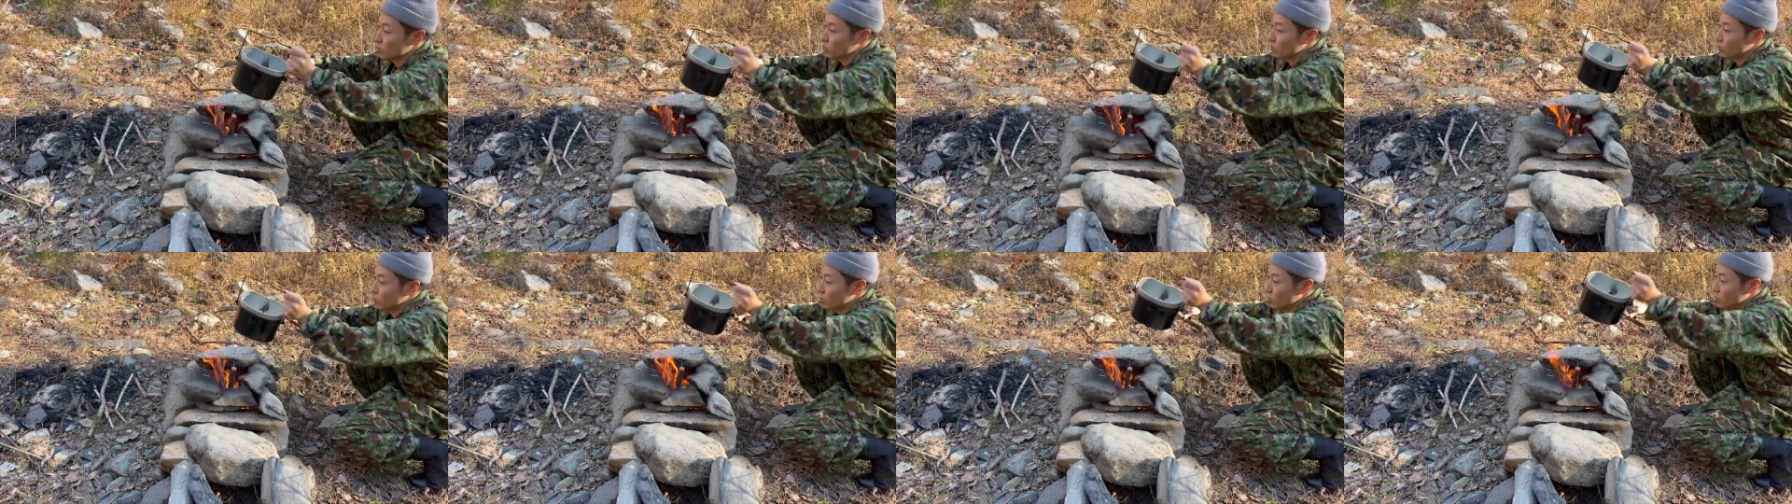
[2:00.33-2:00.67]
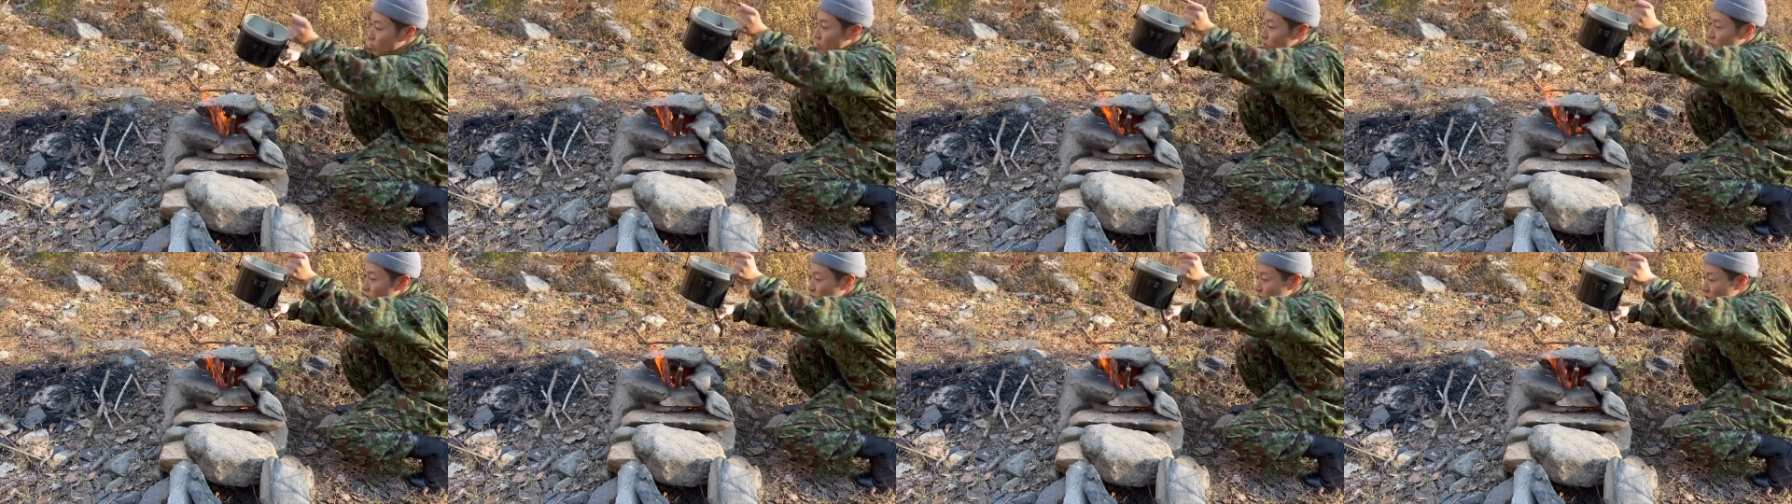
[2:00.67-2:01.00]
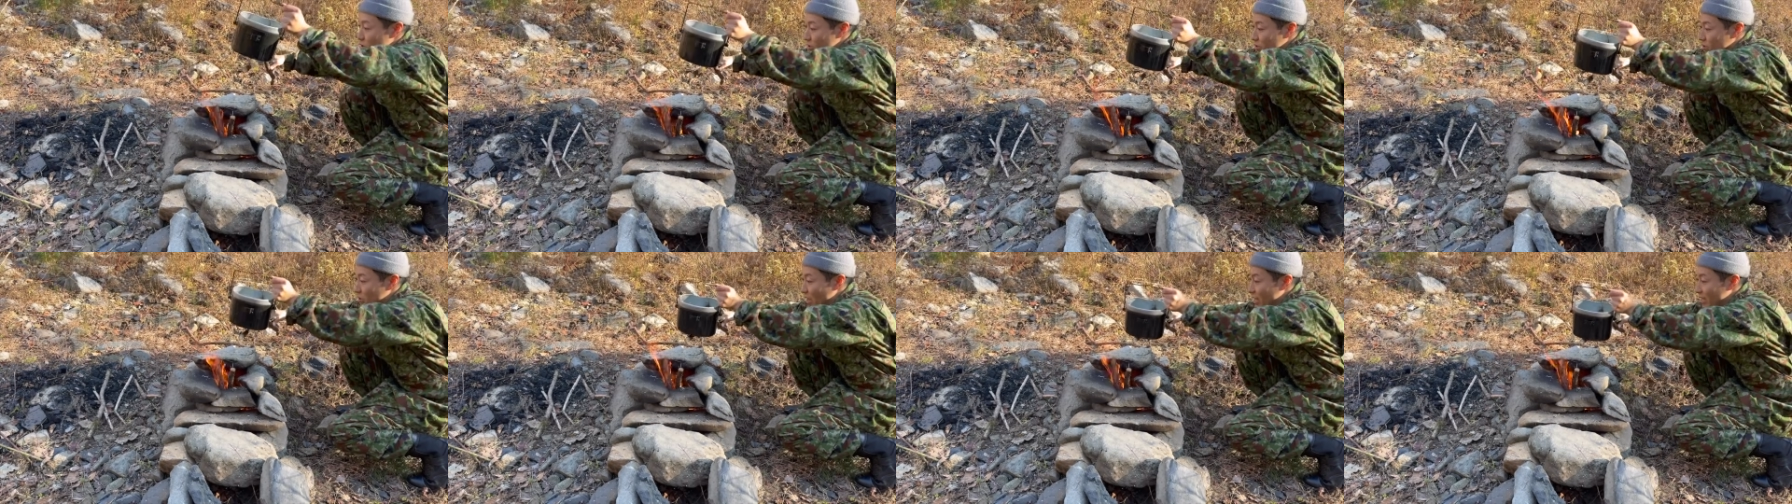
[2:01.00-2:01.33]
こ
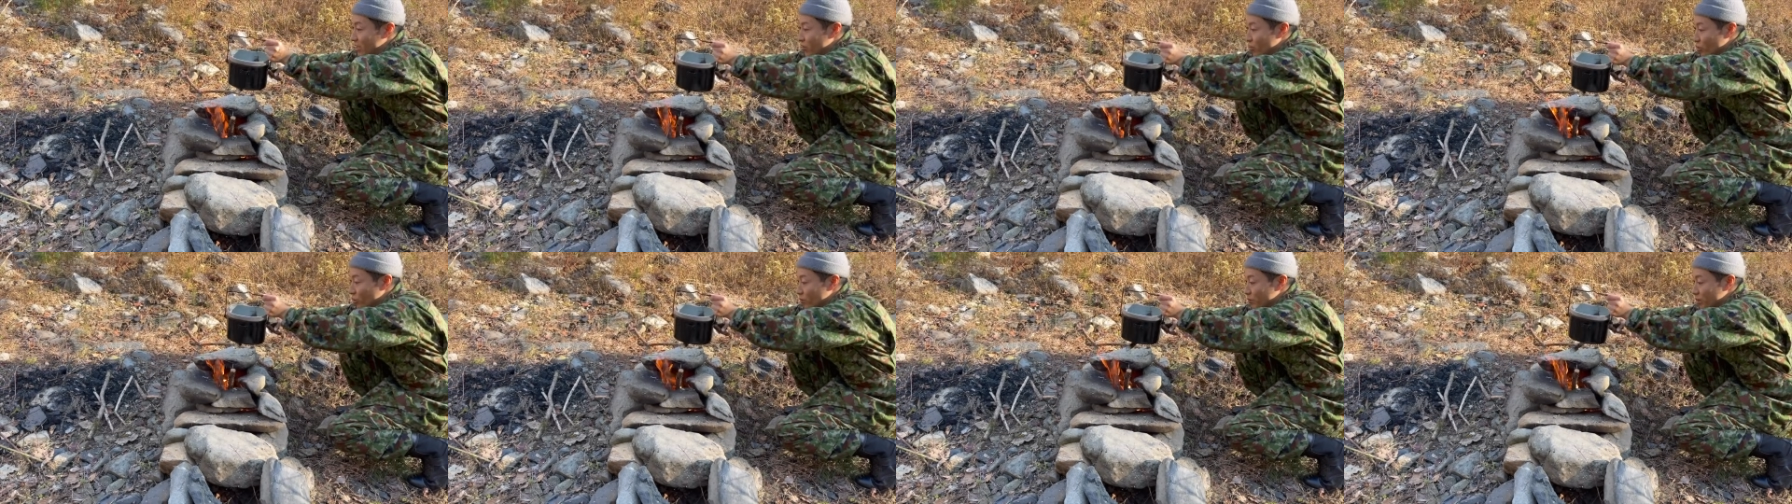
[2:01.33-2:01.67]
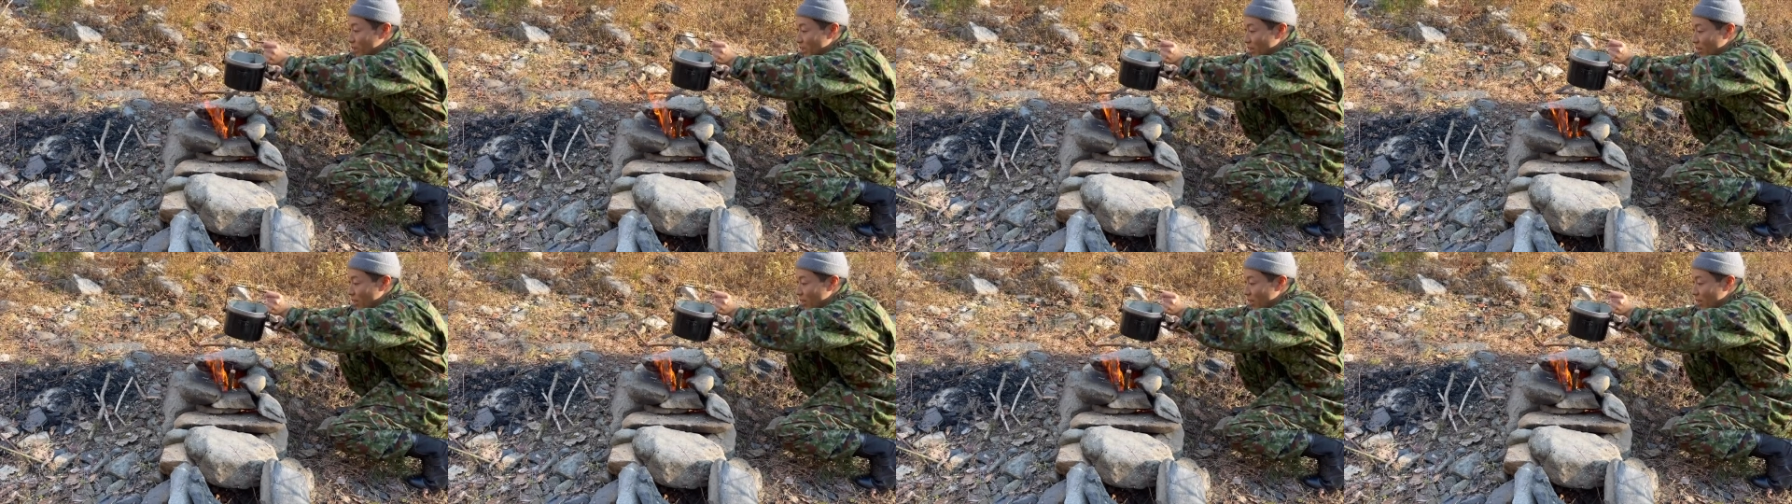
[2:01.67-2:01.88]
うできるよみたい